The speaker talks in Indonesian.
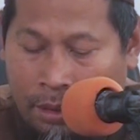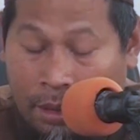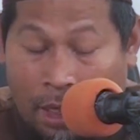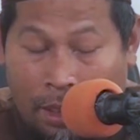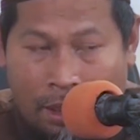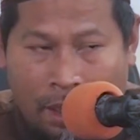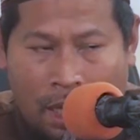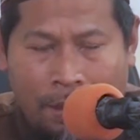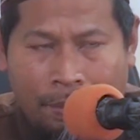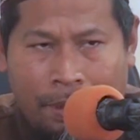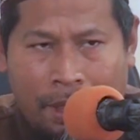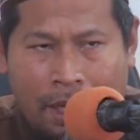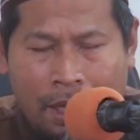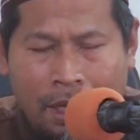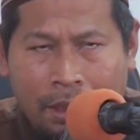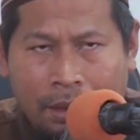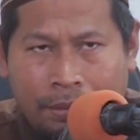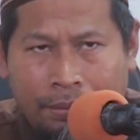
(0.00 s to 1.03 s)
karena apa?
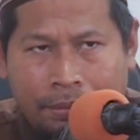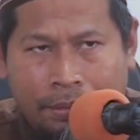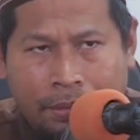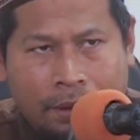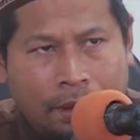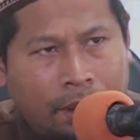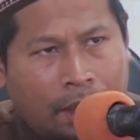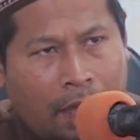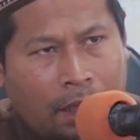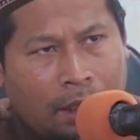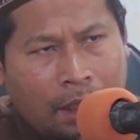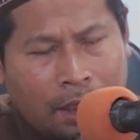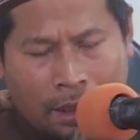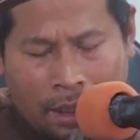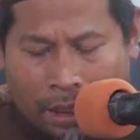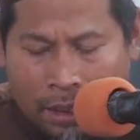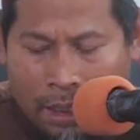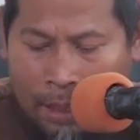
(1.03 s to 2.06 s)
karena
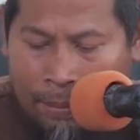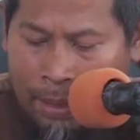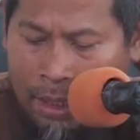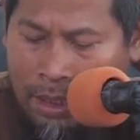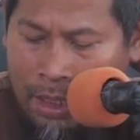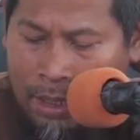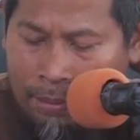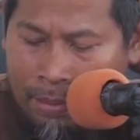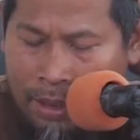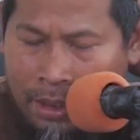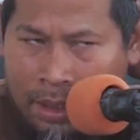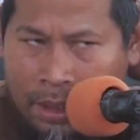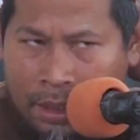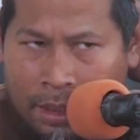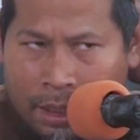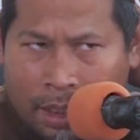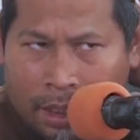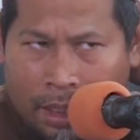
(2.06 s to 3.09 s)
yang namanya
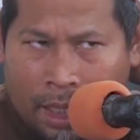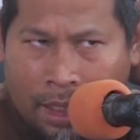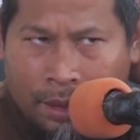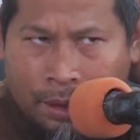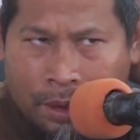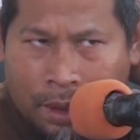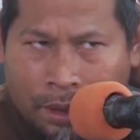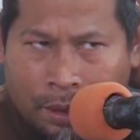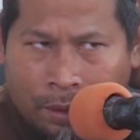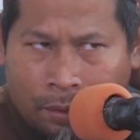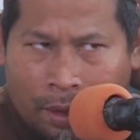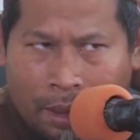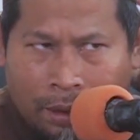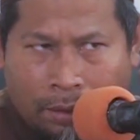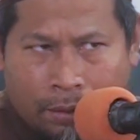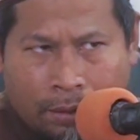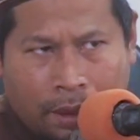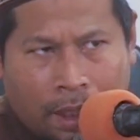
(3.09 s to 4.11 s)
menyingkirkan
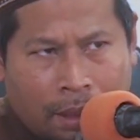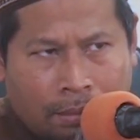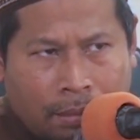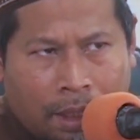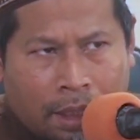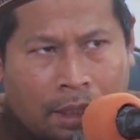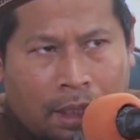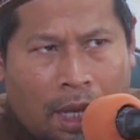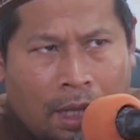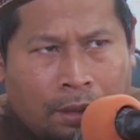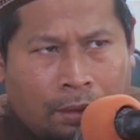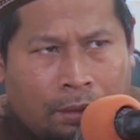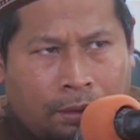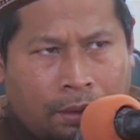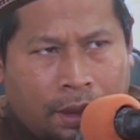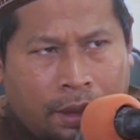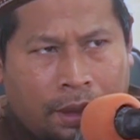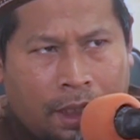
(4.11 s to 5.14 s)
sesuatu yang
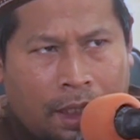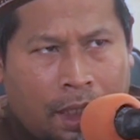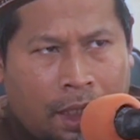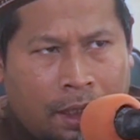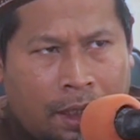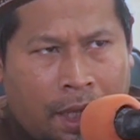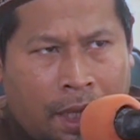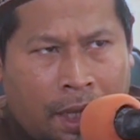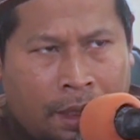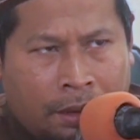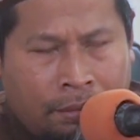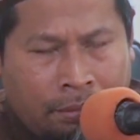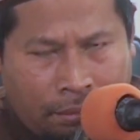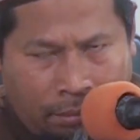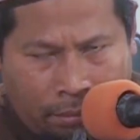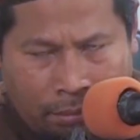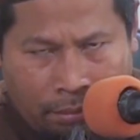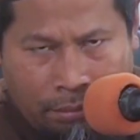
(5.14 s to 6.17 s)
mengganggu di
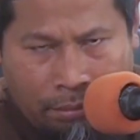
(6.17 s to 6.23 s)
jalanan